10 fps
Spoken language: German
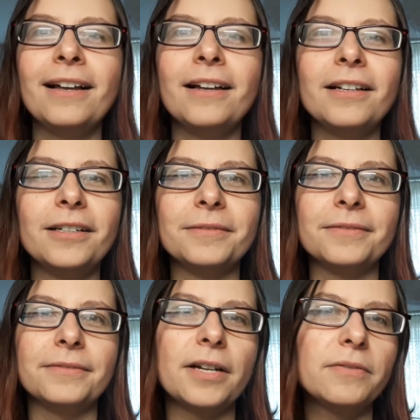Äh,
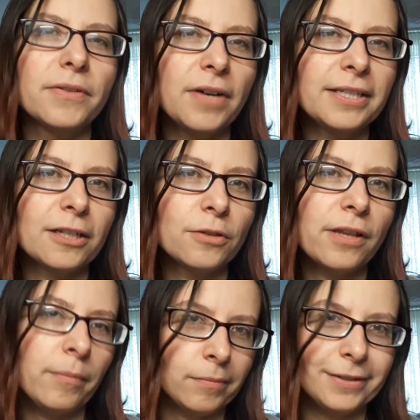weil wir waren ja
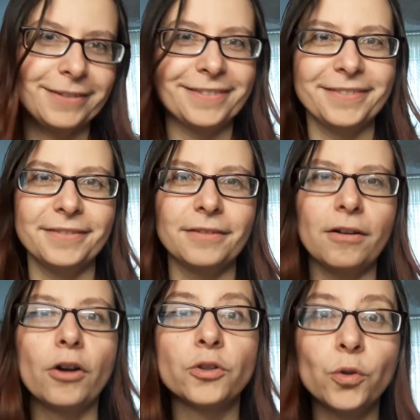zusammen
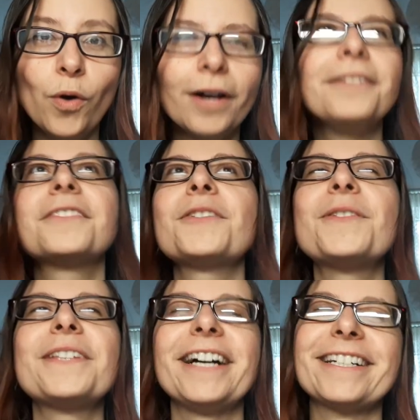on Tour
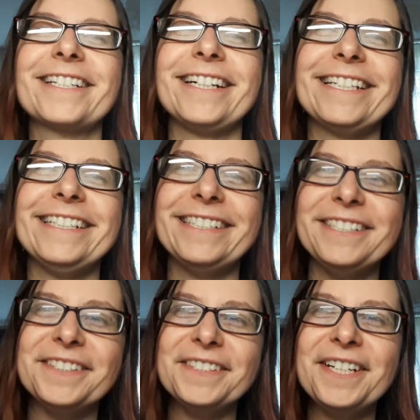sozusagen schon.
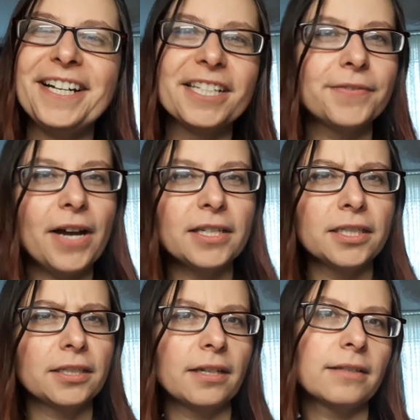Es war
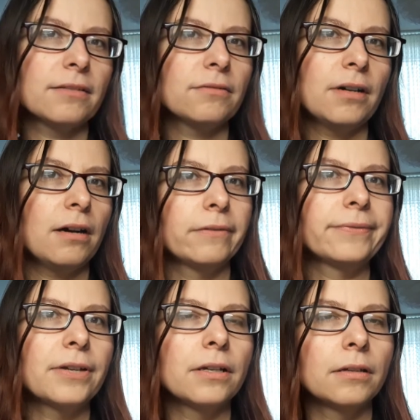nicht ganz so auf
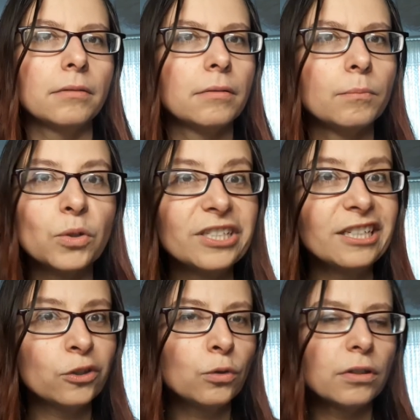äh,
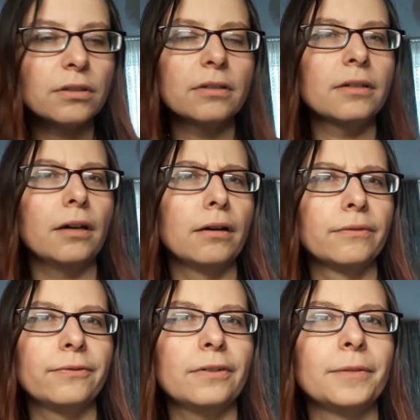Musiktour, sondern
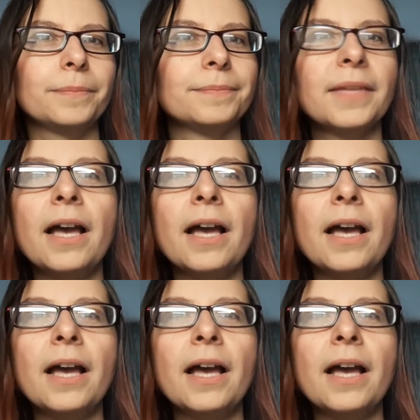auf ähm,